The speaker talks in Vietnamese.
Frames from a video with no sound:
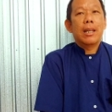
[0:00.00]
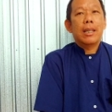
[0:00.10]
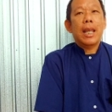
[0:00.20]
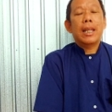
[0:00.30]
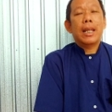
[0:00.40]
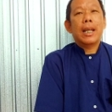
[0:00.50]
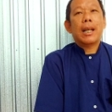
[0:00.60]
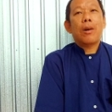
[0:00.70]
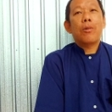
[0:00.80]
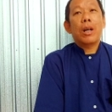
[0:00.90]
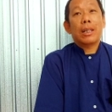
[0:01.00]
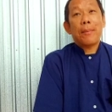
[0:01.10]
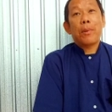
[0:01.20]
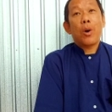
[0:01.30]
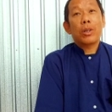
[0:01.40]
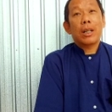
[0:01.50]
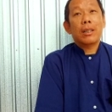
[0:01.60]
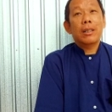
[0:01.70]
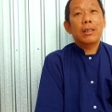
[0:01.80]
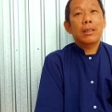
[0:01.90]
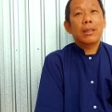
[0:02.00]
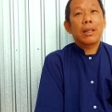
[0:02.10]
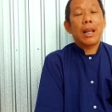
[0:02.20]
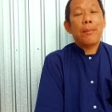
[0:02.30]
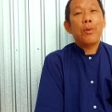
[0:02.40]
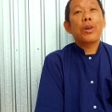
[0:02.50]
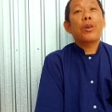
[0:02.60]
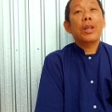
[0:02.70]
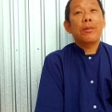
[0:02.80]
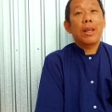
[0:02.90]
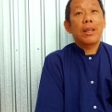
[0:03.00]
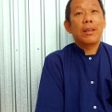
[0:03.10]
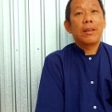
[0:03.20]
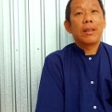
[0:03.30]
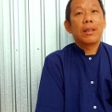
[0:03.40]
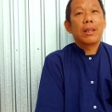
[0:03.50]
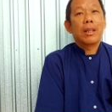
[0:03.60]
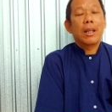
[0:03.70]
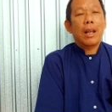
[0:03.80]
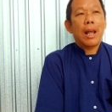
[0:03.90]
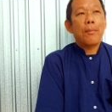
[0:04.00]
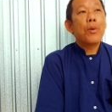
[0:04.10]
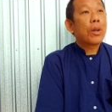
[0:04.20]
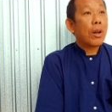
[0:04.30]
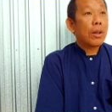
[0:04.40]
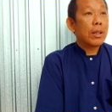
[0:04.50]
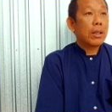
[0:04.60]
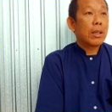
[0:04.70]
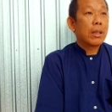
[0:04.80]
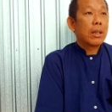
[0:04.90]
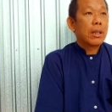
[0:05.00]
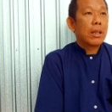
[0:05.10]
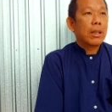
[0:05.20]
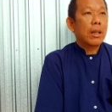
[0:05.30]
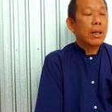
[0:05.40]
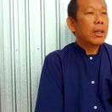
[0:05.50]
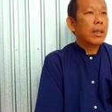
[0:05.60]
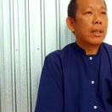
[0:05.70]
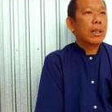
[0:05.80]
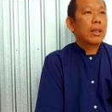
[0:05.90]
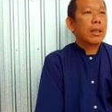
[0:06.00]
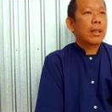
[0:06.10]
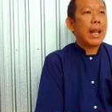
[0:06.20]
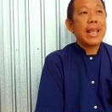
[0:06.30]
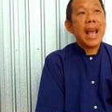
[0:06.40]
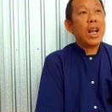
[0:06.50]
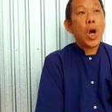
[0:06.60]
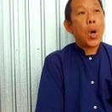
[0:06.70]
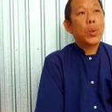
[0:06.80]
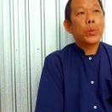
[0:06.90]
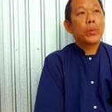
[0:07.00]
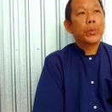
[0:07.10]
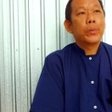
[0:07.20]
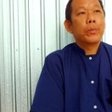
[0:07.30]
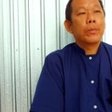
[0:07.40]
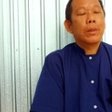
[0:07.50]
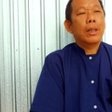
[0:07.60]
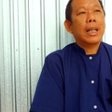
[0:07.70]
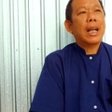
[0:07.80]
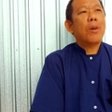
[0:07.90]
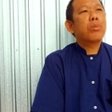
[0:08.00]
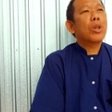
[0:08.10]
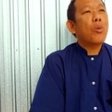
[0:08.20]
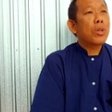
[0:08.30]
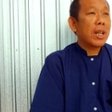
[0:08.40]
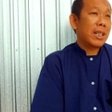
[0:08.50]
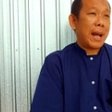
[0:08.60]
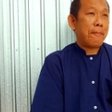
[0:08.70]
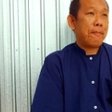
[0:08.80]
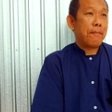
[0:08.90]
Vậy thì cái câu á, tâm ngộ thạch tướng là muốn nói điều gì? Là muốn nói người đã giác ngộ, người ta không trụ chữ tâm